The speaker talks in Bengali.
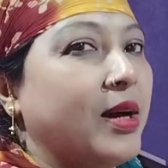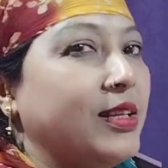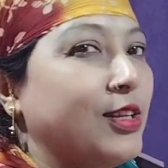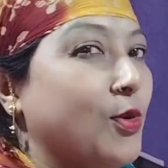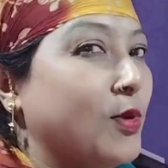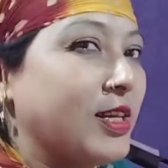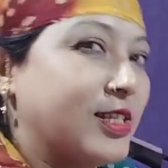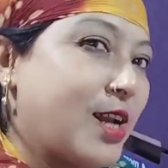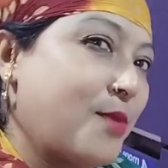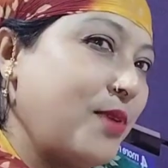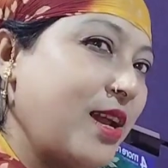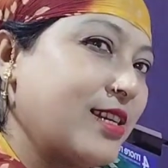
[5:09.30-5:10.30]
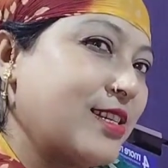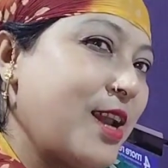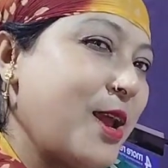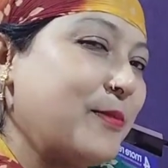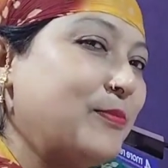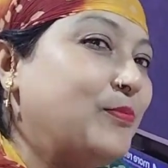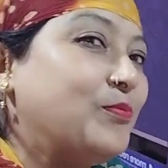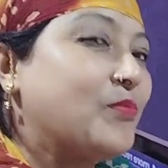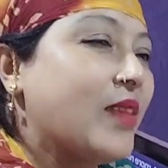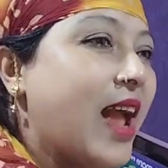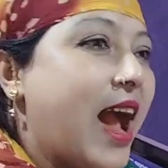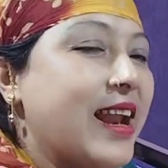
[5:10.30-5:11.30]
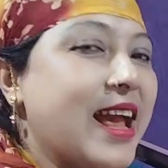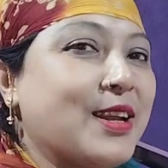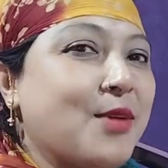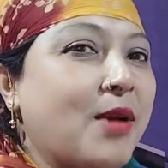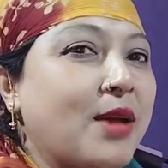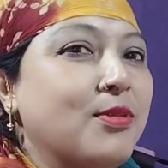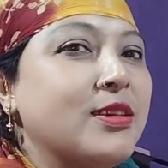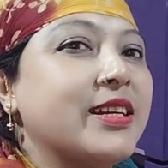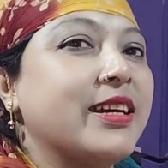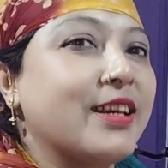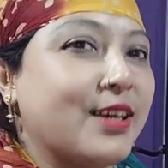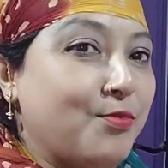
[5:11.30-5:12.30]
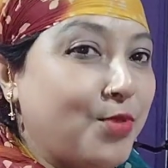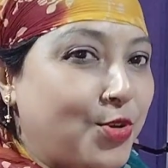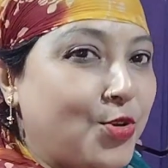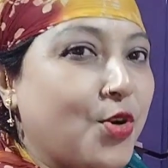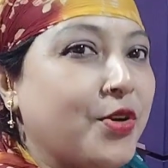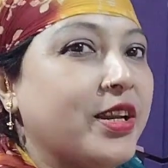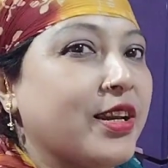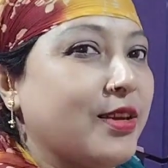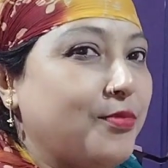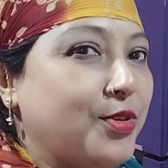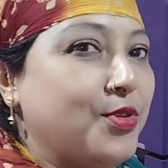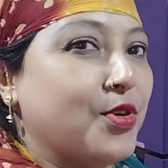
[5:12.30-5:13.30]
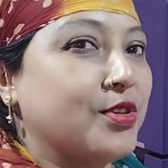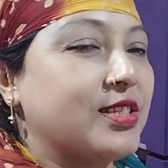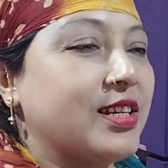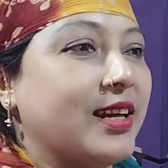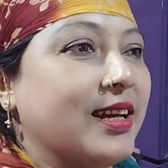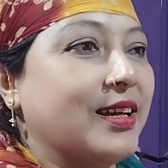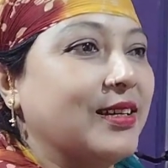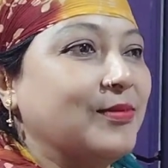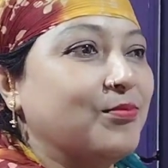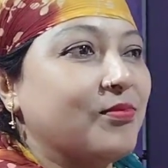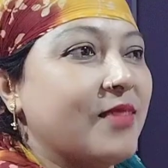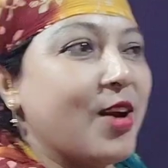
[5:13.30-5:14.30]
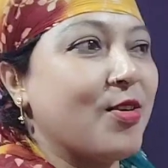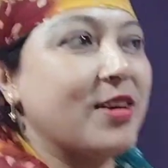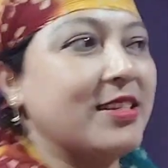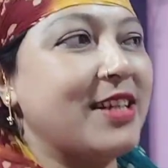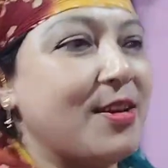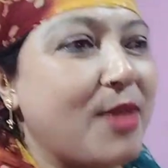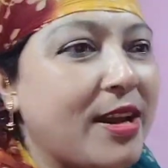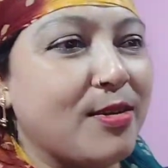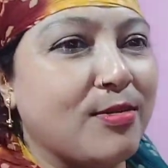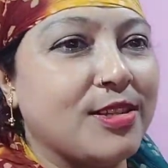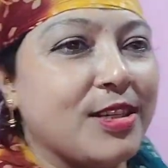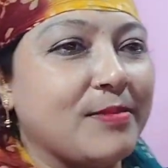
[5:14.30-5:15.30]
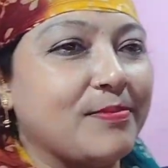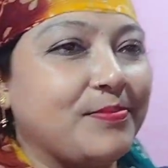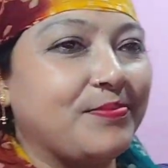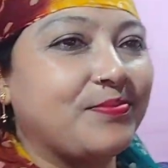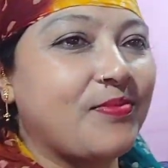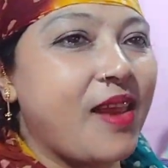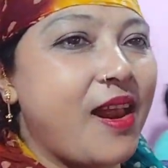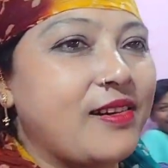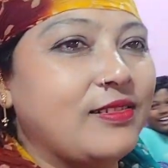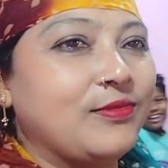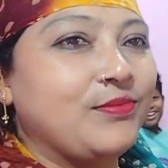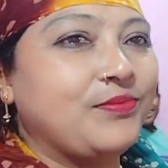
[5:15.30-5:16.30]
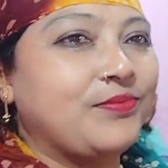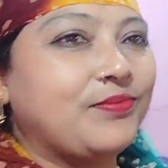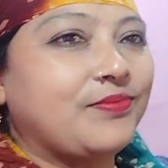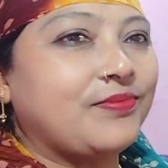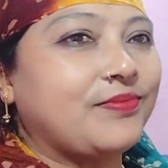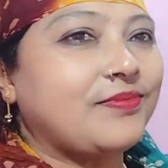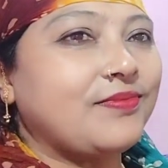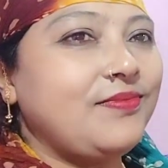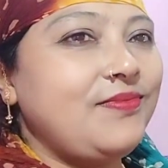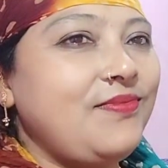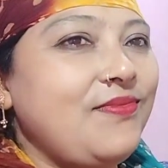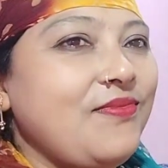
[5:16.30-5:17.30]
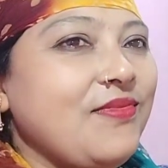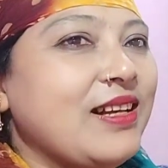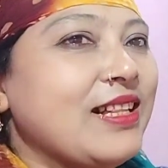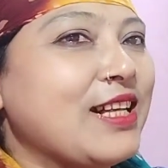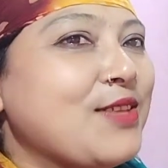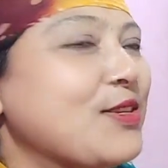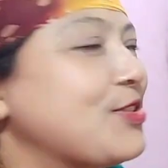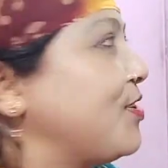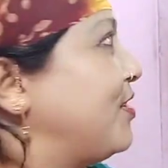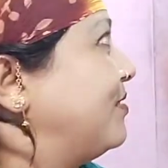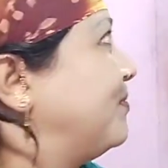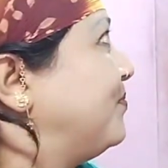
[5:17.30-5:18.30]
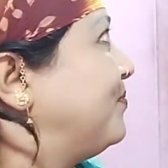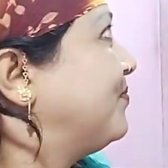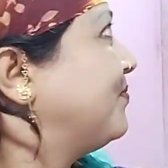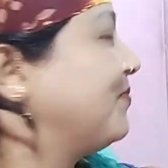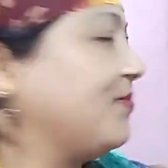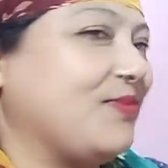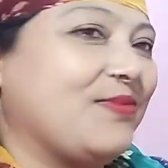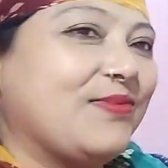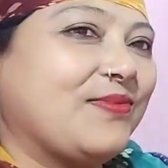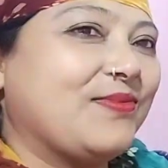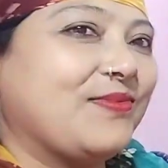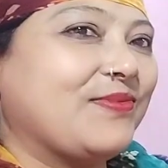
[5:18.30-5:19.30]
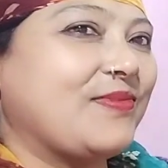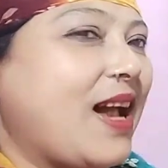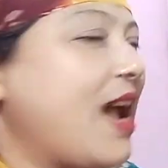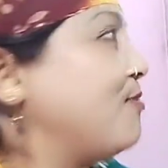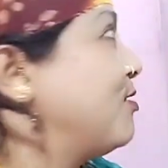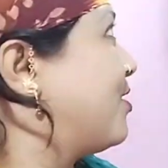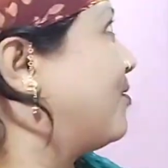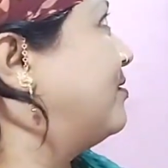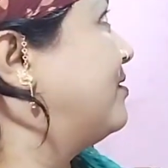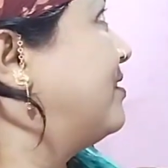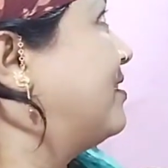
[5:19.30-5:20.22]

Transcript: হ্যাঁ, দেখাশোনা ভাই বোন অনেকটা টাইম বাদে তোমাদের সামনে আসলাম আর দেখো নেপালি সেজেছি আজকে সবাই বলছে তোমাকে না নেপালির মতন লাগছে আমার খুব ভালো হয়েছে একদম মাথাটা ভালো করে বেঁধে নিয়েছি কারণ হলো চুলগুলো যাতে আমার